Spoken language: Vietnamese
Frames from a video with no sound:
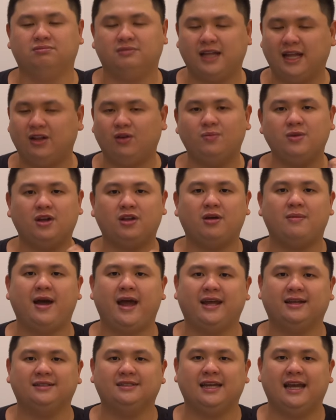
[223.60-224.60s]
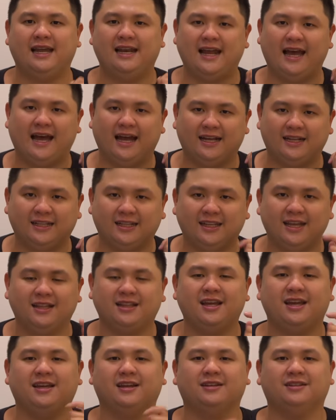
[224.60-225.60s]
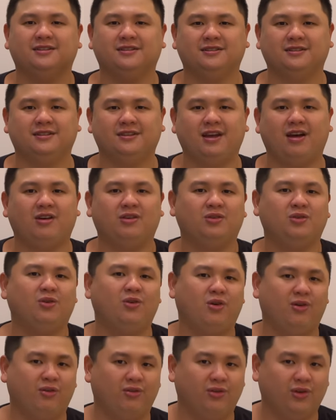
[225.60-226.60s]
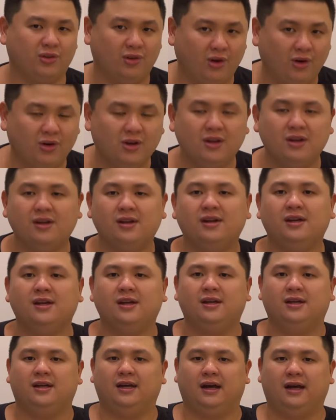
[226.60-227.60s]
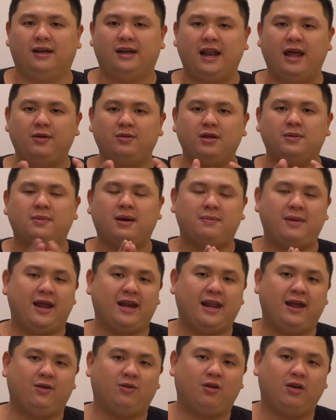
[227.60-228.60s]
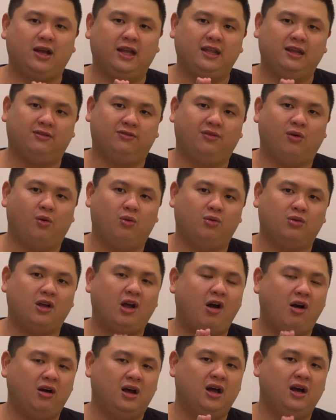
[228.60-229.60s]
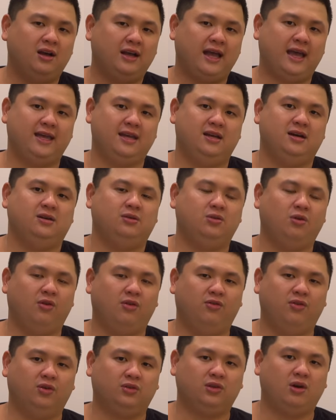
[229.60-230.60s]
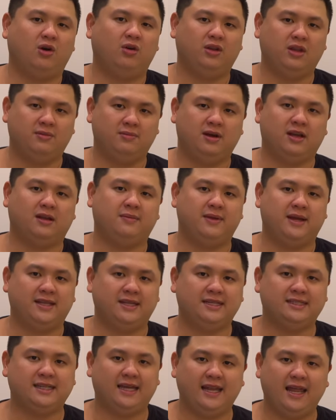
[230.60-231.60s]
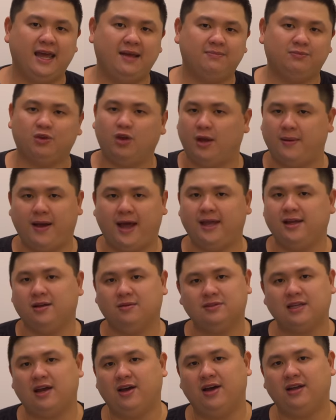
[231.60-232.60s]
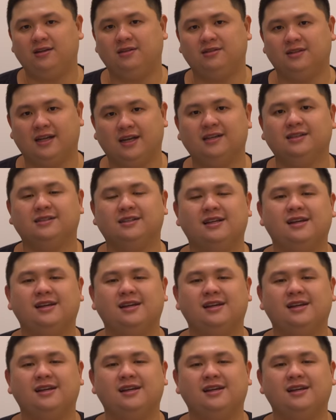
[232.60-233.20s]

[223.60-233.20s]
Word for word: cách tốt nhất cho bạn sẽ là chi tiền cho Google Photo à, nếu như mà bạn nào có cái dịch vụ ngon hơn hay hơn Google Photo thì mời các bạn chia sẻ thêm thoải mái không sao hết ha